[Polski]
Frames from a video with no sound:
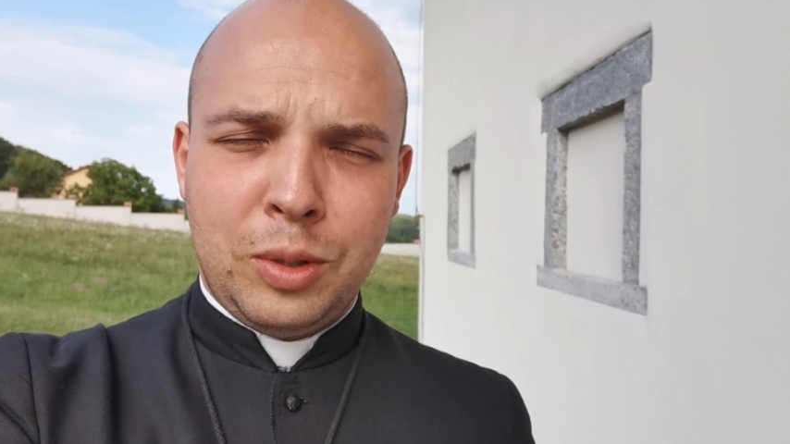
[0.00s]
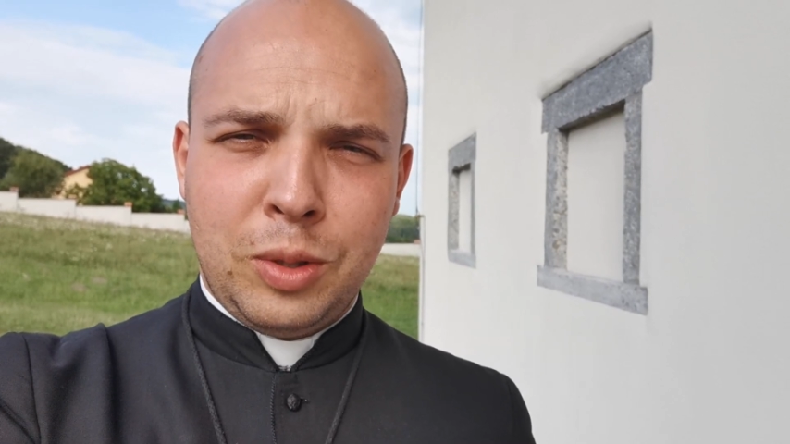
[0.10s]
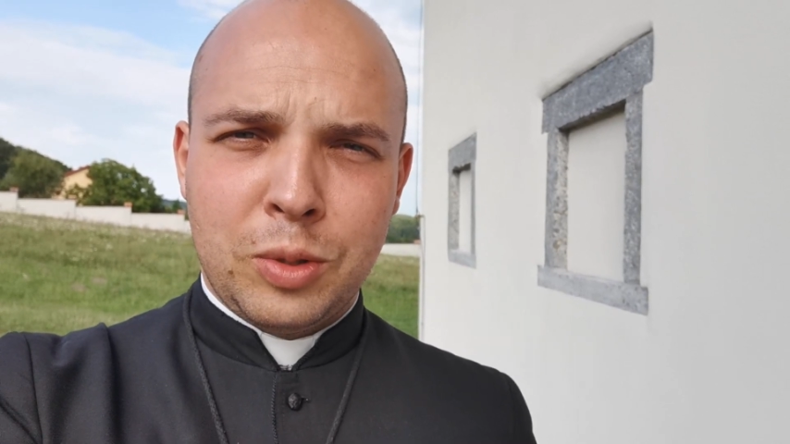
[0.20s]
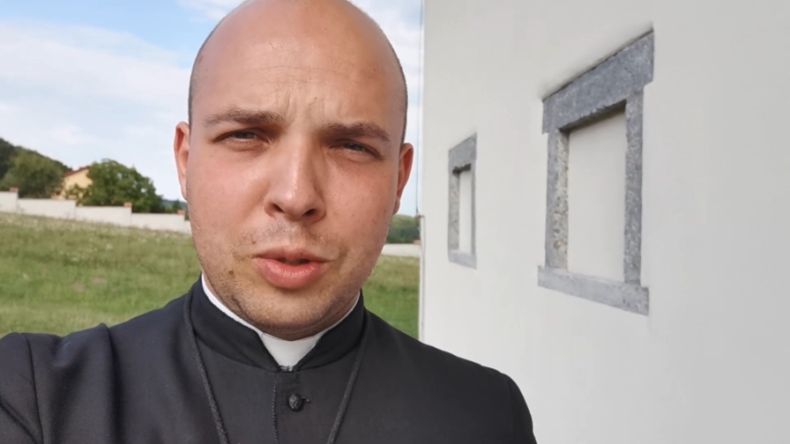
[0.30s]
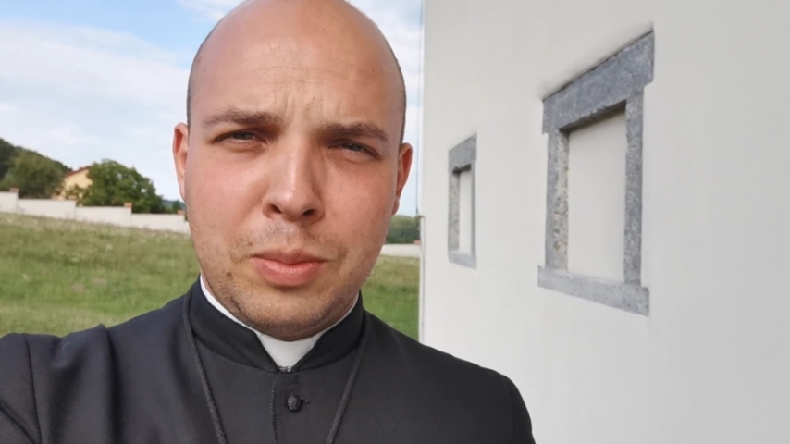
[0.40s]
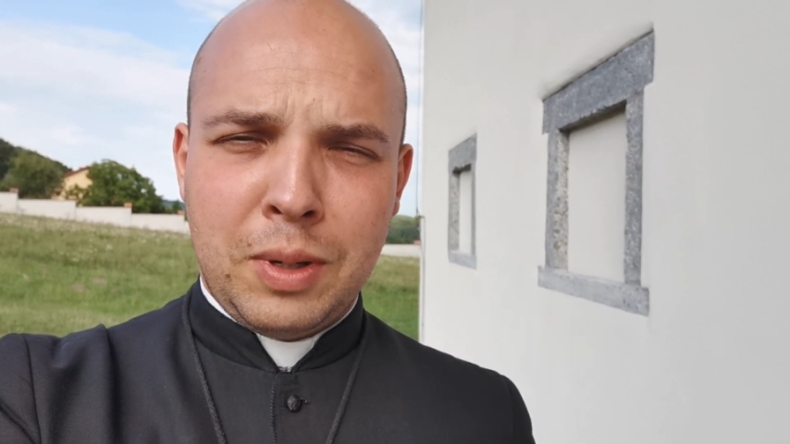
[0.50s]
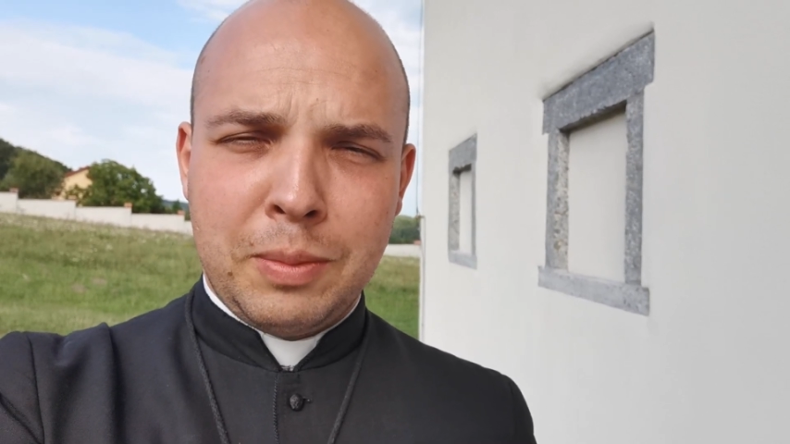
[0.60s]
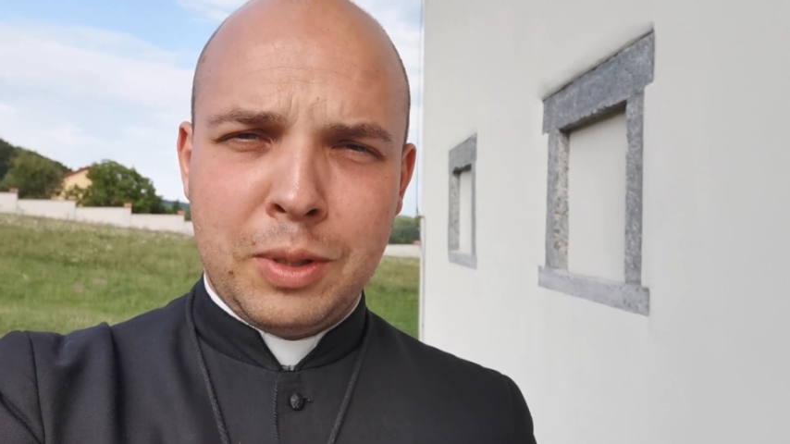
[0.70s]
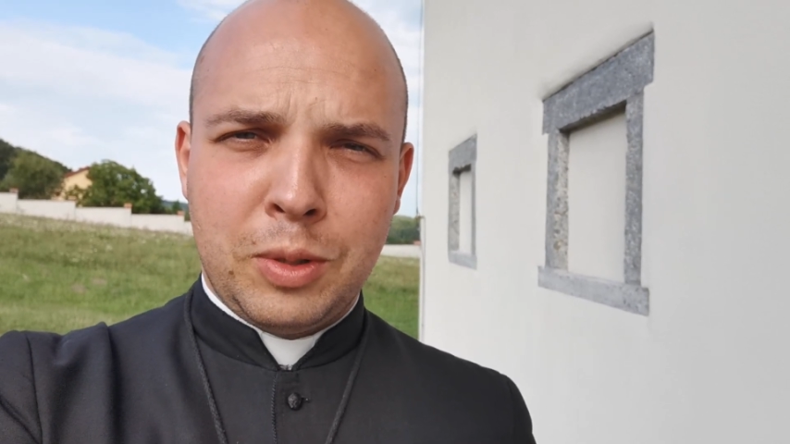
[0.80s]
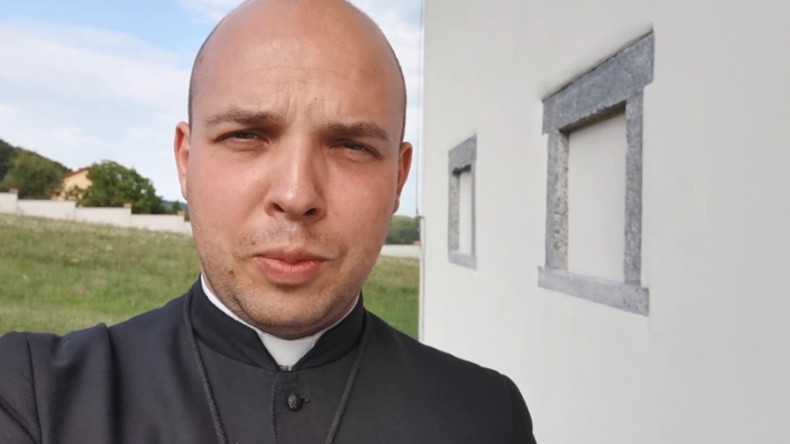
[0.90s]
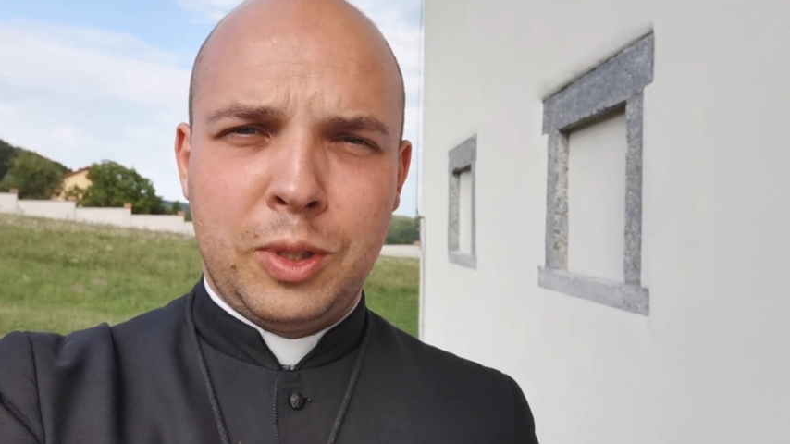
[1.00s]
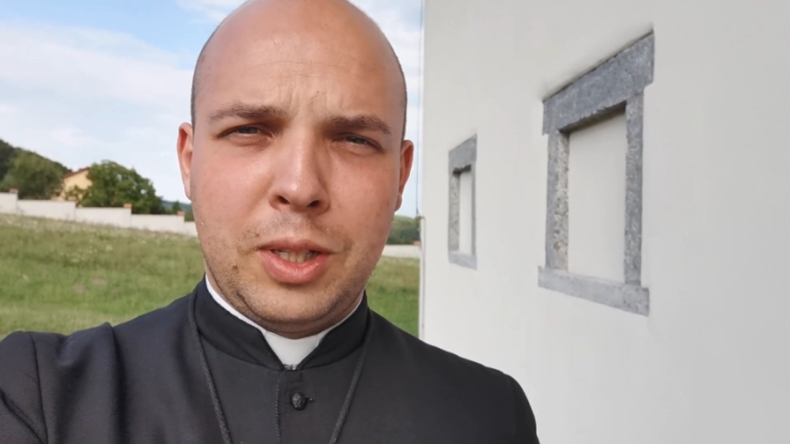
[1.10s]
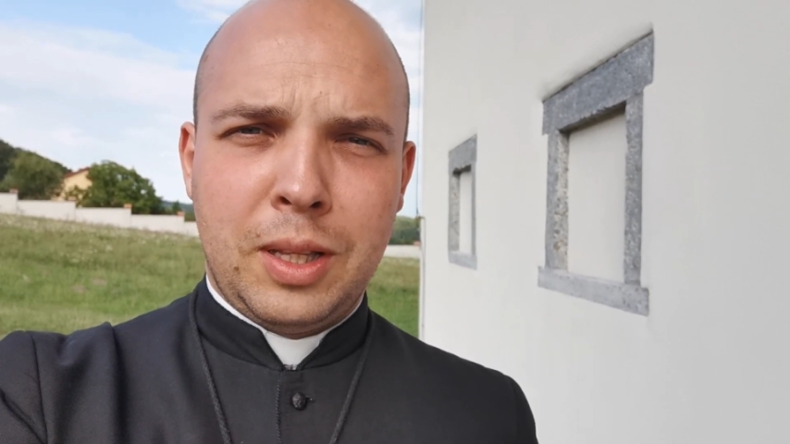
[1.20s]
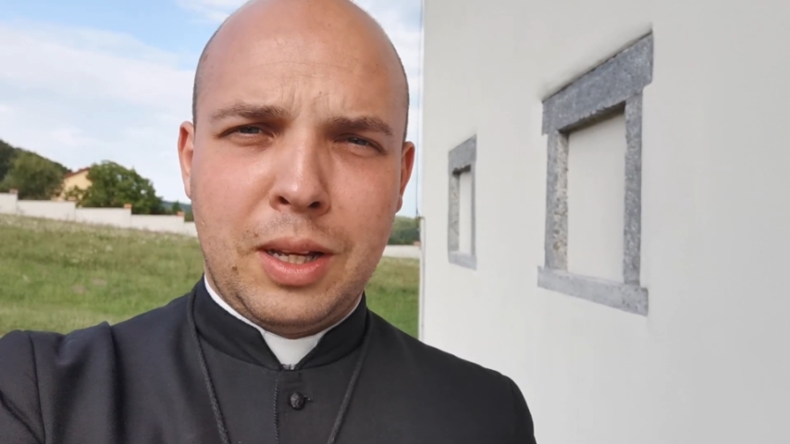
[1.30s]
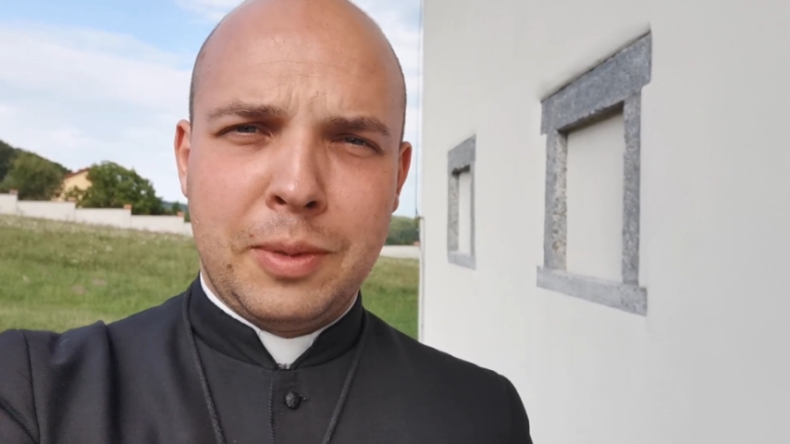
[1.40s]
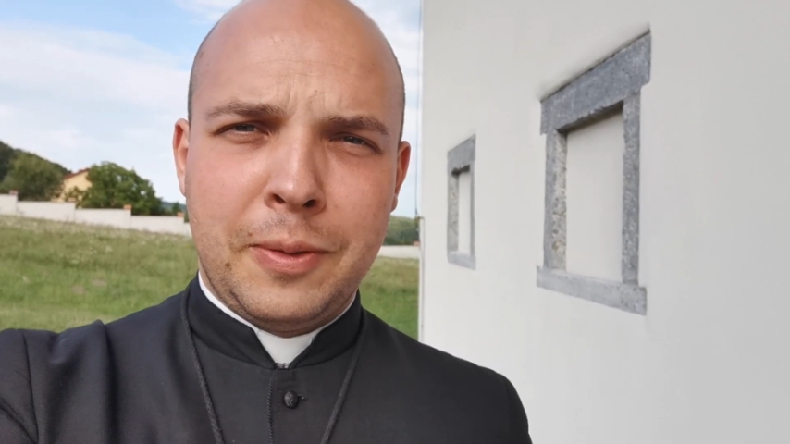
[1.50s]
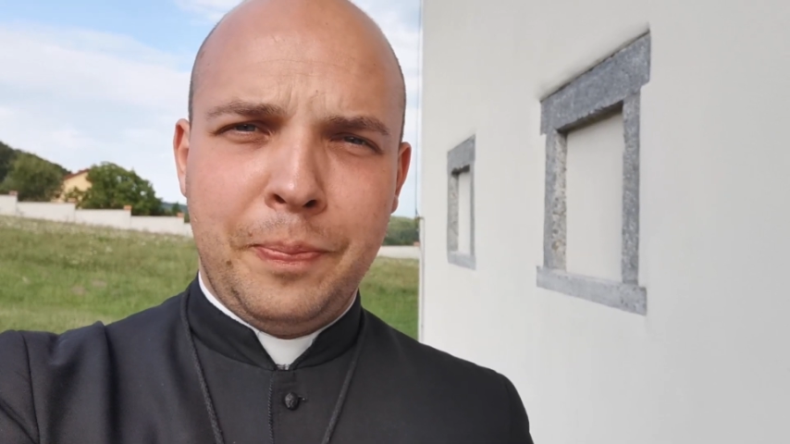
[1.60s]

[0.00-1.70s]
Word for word: to, co mamy, co posiadamy. E,